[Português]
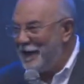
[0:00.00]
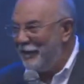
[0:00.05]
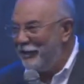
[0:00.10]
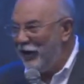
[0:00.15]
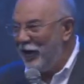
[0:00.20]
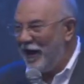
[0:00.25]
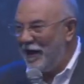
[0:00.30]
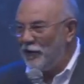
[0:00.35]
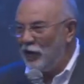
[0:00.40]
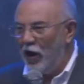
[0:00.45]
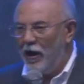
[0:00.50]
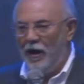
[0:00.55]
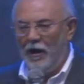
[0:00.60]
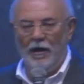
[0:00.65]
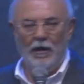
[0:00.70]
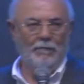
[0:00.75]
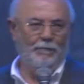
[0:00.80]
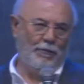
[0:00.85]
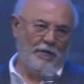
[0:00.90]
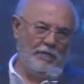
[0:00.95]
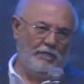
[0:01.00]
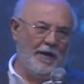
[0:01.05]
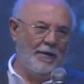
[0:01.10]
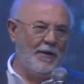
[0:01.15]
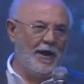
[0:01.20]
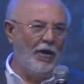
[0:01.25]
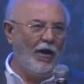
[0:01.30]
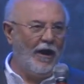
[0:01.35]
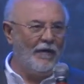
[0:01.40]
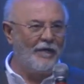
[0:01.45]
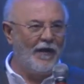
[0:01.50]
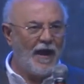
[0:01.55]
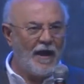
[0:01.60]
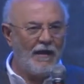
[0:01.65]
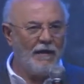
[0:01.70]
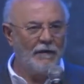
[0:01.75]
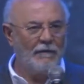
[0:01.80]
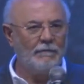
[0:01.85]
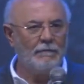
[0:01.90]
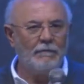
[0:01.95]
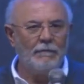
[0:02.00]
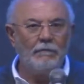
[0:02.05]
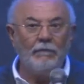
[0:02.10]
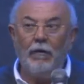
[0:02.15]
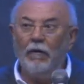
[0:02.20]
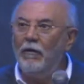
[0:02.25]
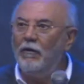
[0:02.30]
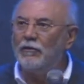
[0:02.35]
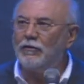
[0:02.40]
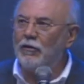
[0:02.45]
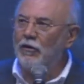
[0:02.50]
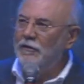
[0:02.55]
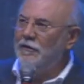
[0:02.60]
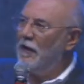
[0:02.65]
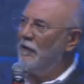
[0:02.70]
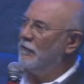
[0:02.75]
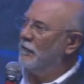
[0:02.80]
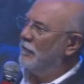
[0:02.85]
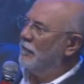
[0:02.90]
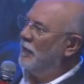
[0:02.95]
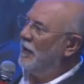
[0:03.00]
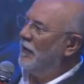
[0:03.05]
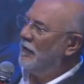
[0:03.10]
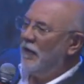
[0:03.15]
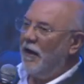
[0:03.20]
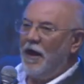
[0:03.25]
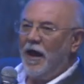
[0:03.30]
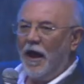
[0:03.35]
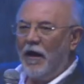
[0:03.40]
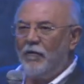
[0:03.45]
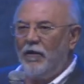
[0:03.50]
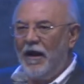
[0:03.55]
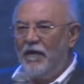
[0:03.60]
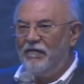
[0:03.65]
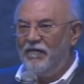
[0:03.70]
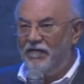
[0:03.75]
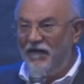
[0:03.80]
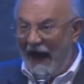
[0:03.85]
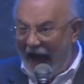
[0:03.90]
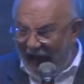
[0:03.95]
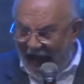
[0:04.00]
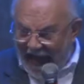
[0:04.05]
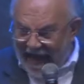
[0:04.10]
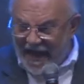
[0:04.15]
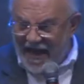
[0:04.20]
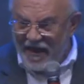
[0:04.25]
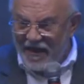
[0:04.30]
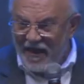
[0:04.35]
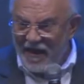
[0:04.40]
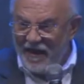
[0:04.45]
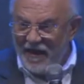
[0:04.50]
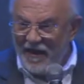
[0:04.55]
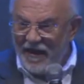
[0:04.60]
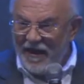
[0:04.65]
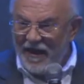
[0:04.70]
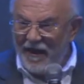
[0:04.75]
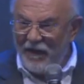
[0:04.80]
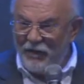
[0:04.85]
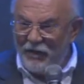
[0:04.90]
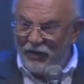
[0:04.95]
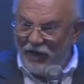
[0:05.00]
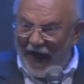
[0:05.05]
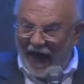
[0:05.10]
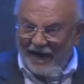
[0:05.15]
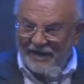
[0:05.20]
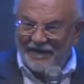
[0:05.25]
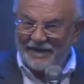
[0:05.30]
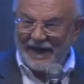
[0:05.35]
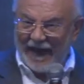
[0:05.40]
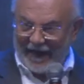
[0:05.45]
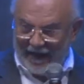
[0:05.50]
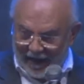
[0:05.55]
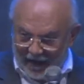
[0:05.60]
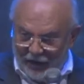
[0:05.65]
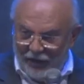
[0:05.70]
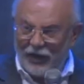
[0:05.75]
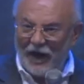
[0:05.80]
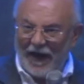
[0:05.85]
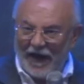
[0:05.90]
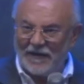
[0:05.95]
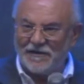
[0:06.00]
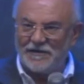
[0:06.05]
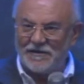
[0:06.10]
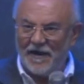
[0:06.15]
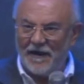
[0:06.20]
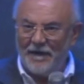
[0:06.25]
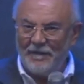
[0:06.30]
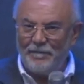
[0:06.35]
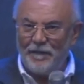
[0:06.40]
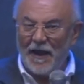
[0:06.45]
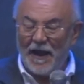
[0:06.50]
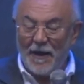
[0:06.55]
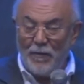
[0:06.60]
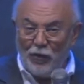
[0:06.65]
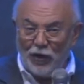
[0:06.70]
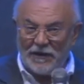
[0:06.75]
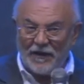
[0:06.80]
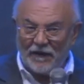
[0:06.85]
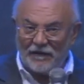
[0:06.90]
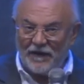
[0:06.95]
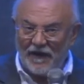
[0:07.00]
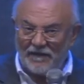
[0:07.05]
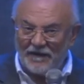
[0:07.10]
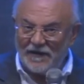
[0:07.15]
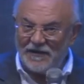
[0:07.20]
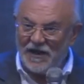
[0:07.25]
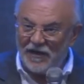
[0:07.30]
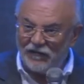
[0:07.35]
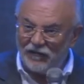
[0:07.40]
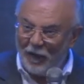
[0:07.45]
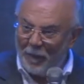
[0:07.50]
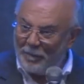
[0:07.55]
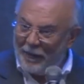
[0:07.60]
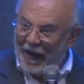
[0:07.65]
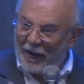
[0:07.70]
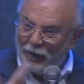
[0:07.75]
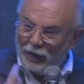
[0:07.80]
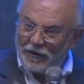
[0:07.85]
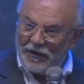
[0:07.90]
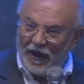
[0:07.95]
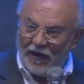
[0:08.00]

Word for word: o devorador. Pô, não é melhor ver? Pô, estou tranquilo. Agora, vai e faça, aí é diferente. E muitas vezes a gente só pega o